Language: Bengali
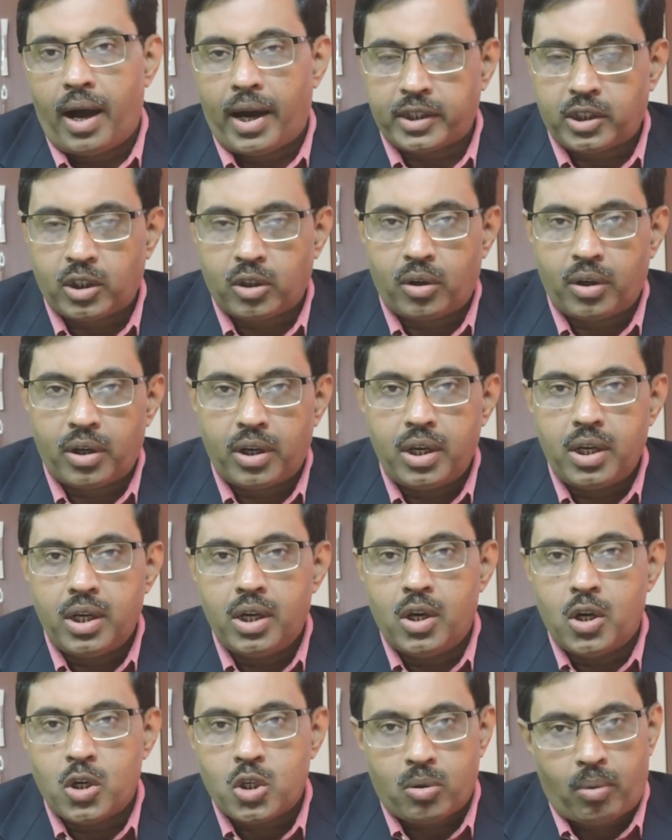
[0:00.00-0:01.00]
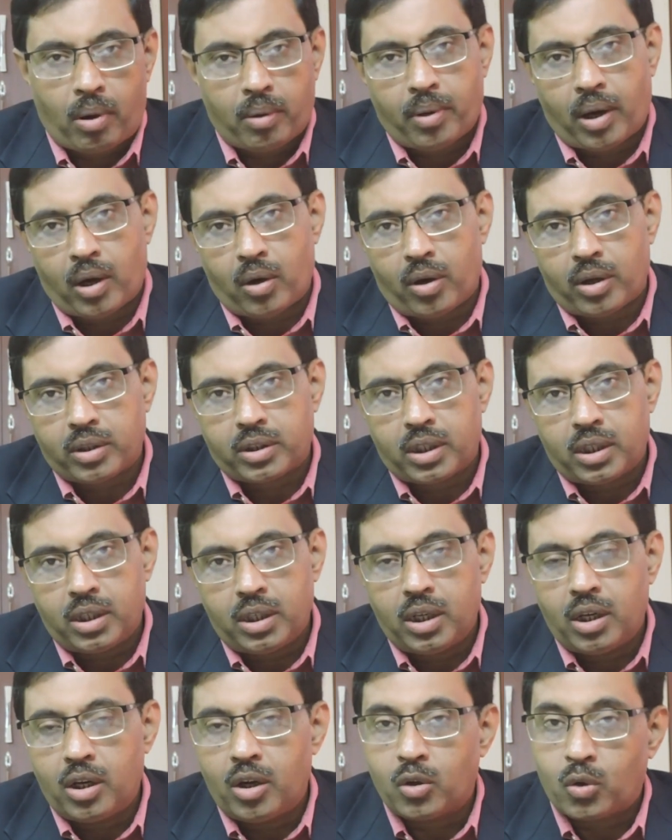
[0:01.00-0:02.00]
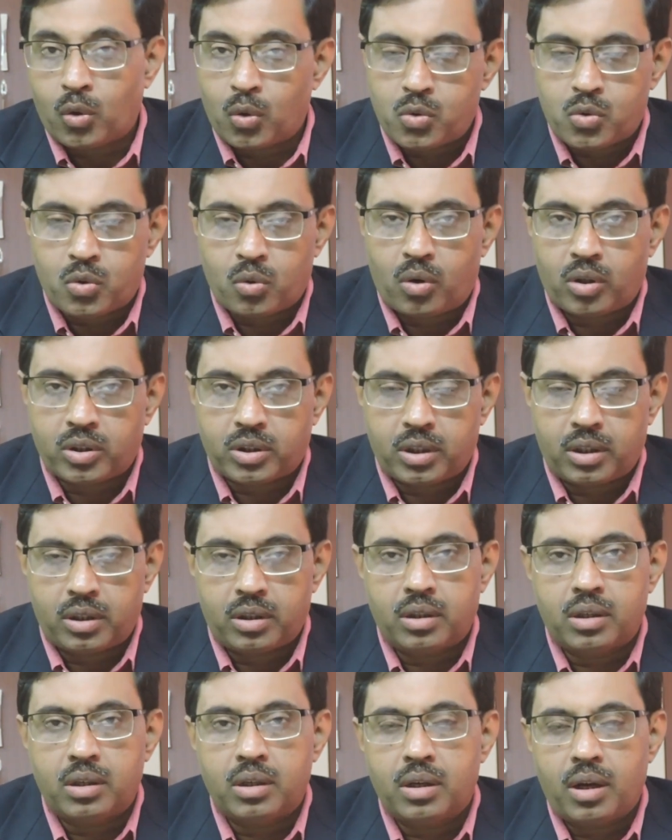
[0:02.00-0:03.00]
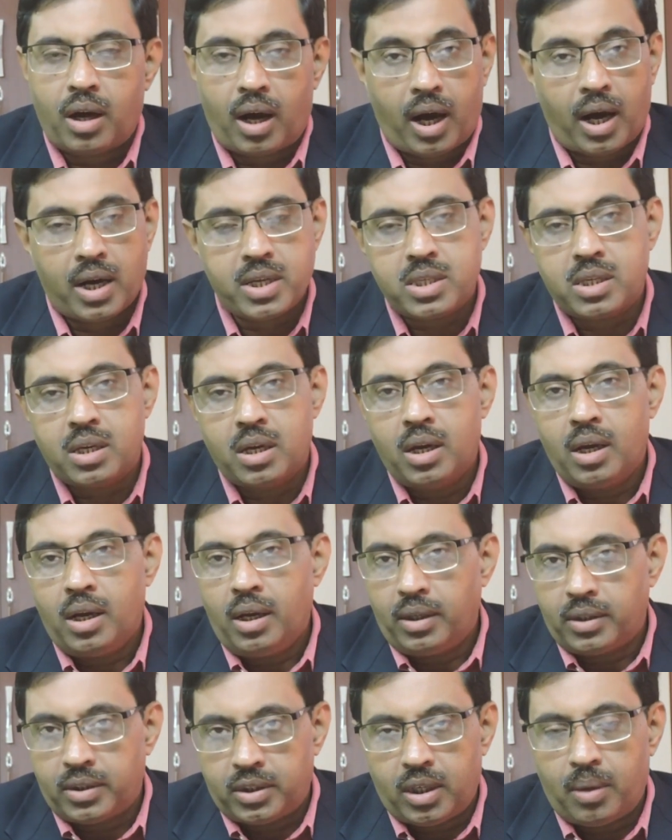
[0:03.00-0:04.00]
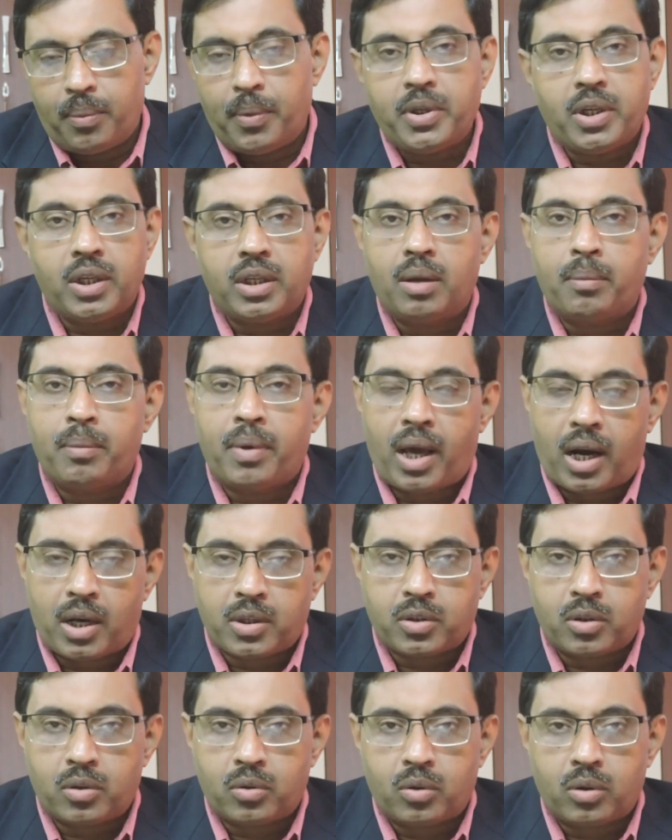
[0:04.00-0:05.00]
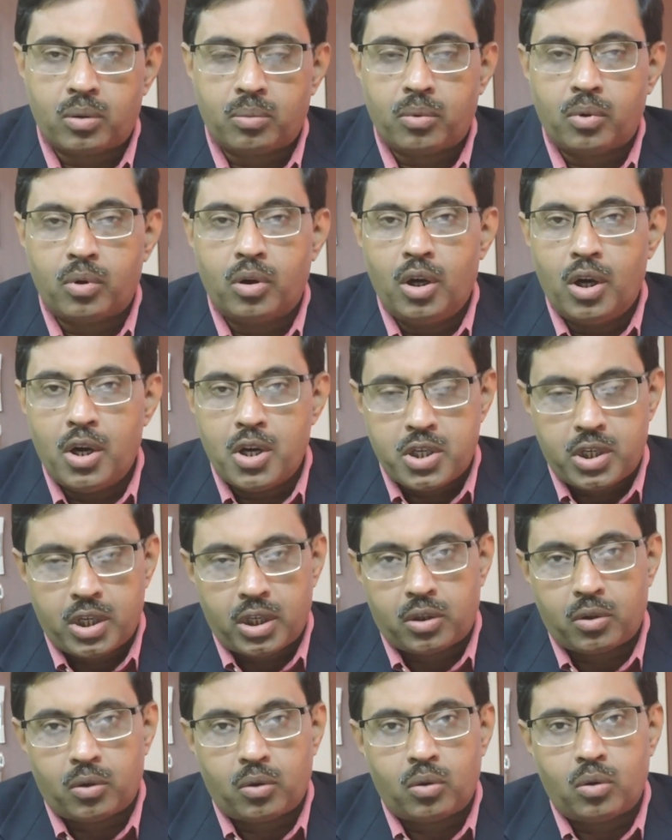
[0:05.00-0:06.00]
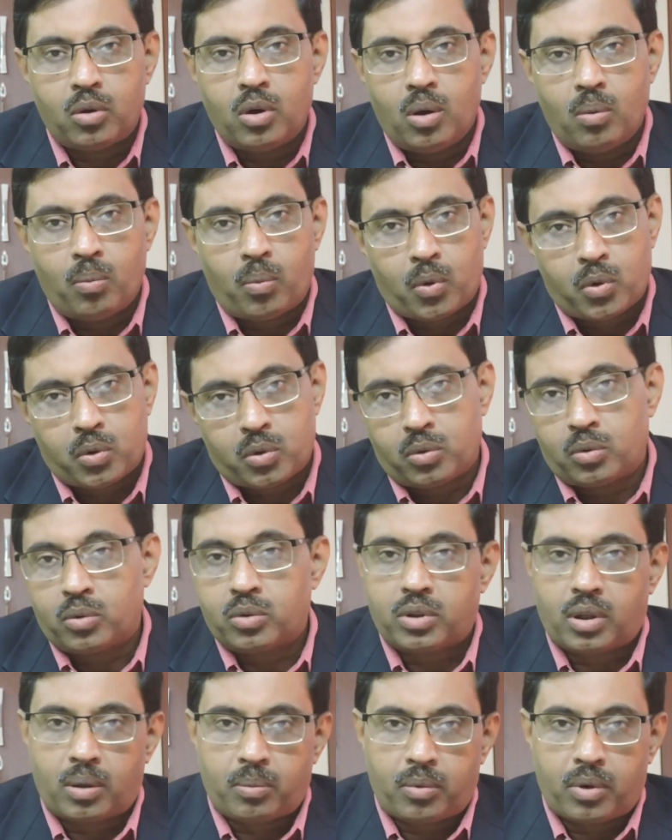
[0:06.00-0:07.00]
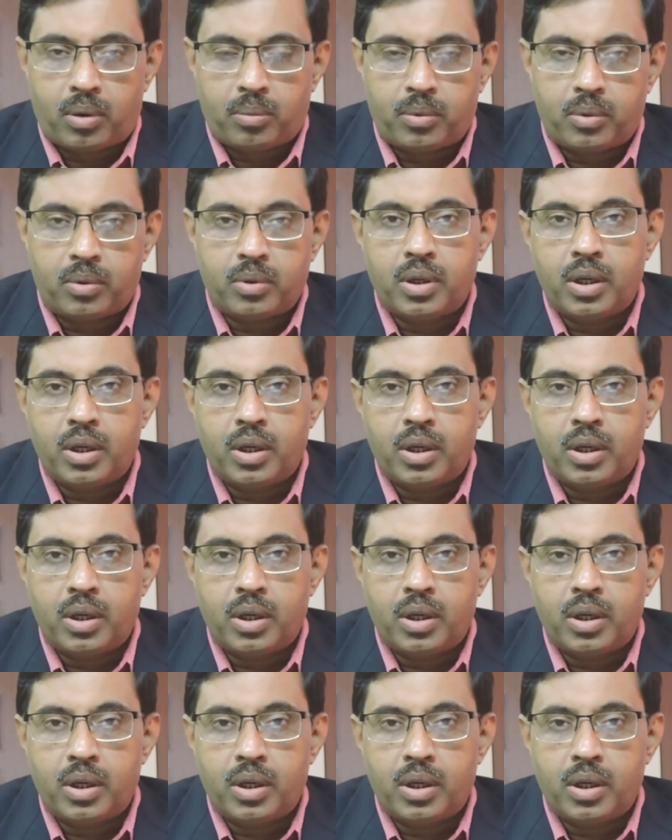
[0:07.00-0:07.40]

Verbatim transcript: আশা করি সবাই ভালো আছেন সুস্থ আছেন আজ যে বিষয় নিয়ে আমি আলোচনা করব সেটি হলো প্রশ্ন উত্তর পর্ব